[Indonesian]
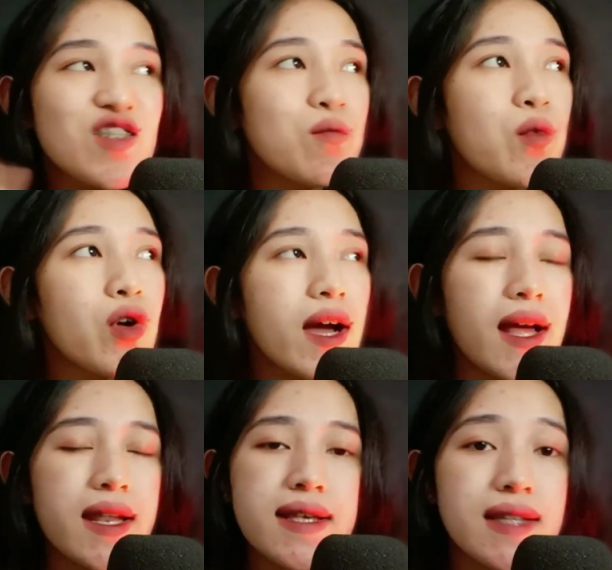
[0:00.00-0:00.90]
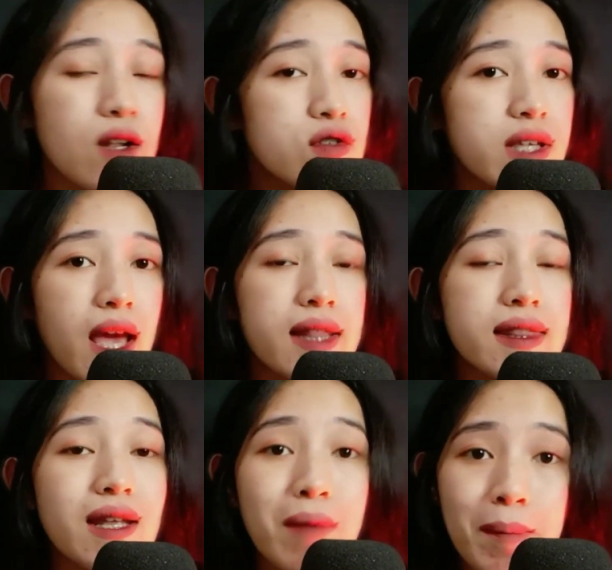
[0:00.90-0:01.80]
Semoga kalian selalu sehat
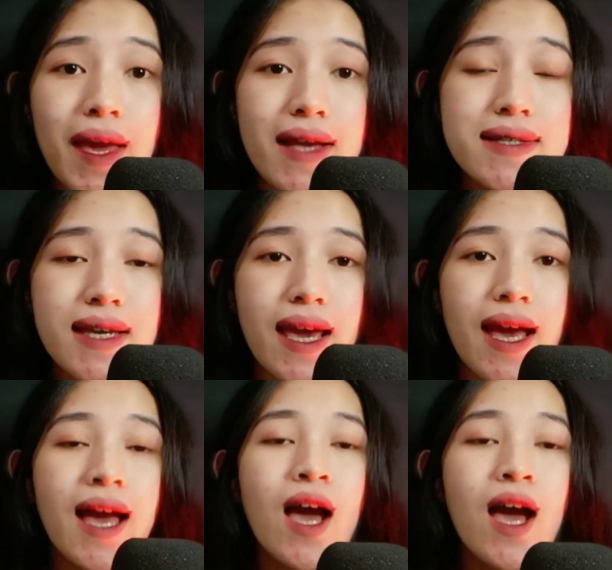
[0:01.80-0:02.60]
dan baik-baik aja ya.